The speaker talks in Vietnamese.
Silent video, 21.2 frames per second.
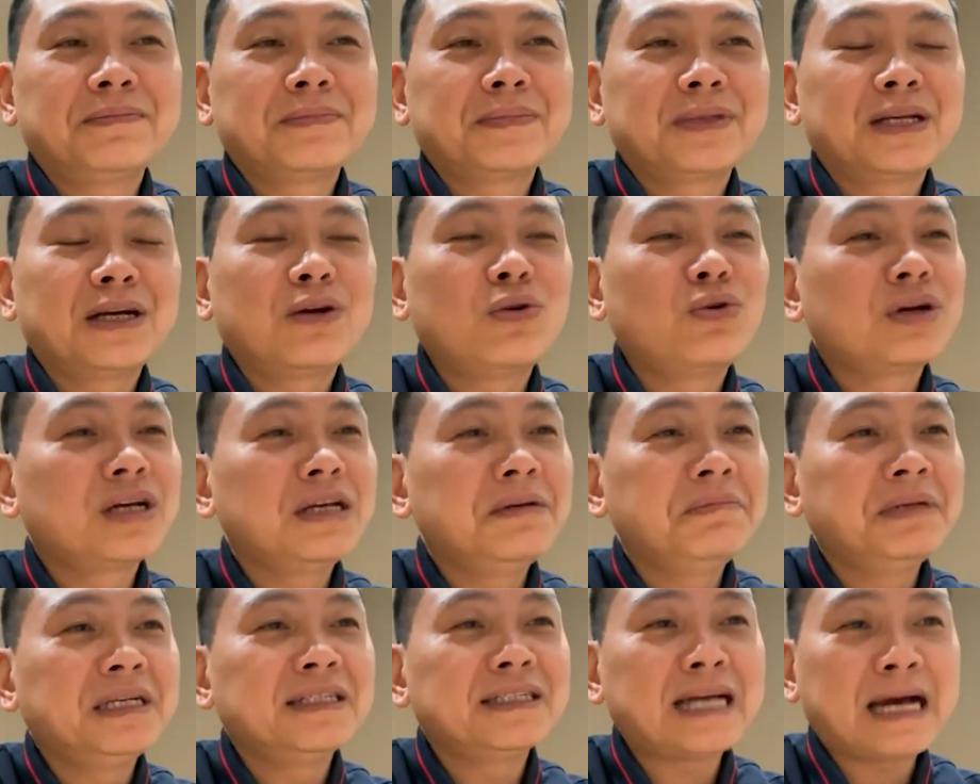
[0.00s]
Nên đôi khi
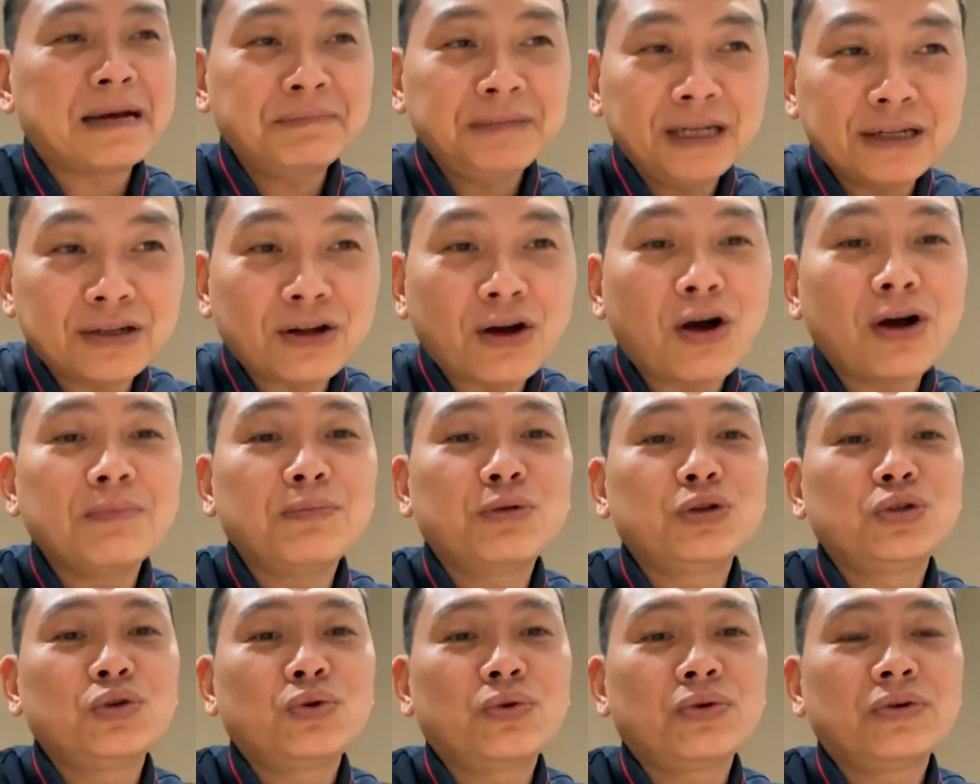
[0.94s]
mình dám thiệt thòi một
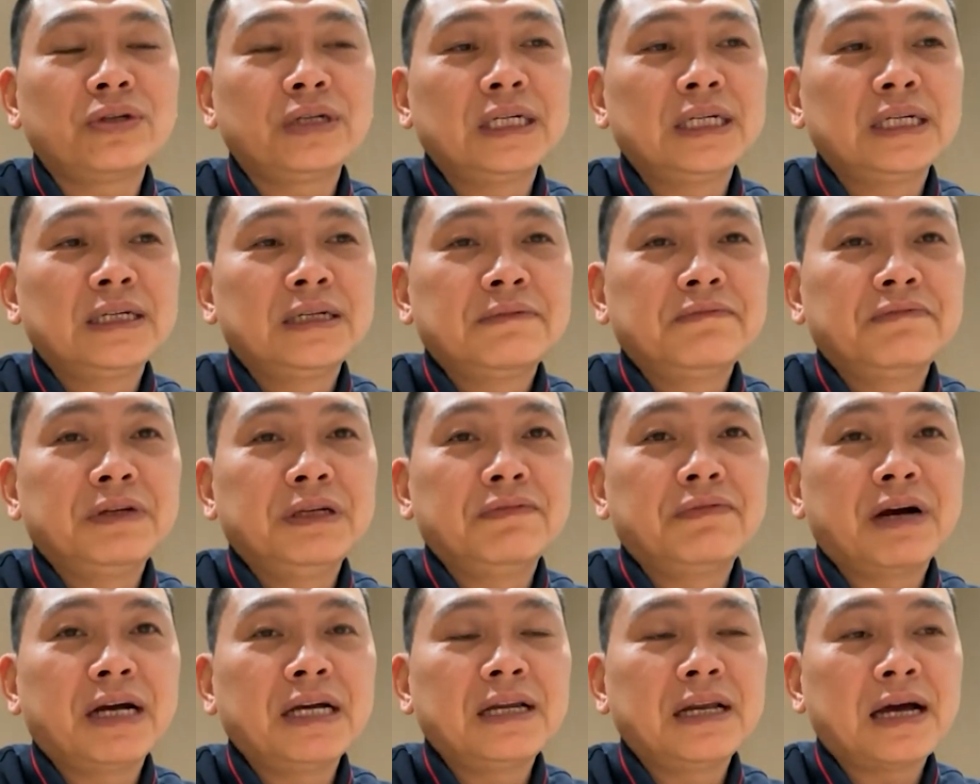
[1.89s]
chút. Vì
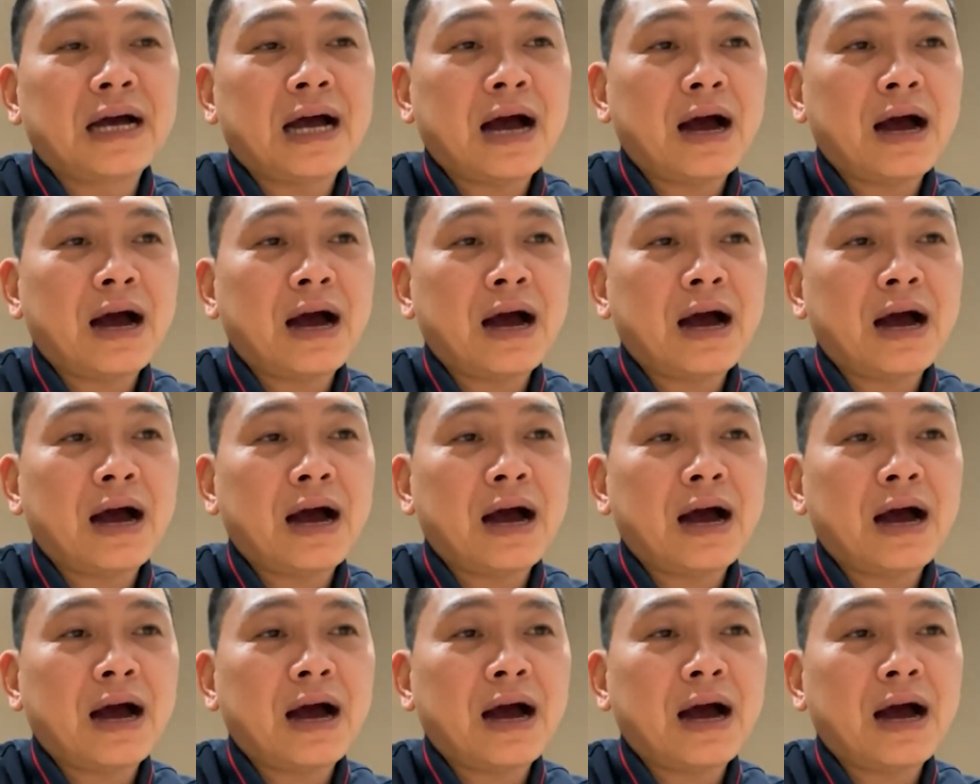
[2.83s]
vậy là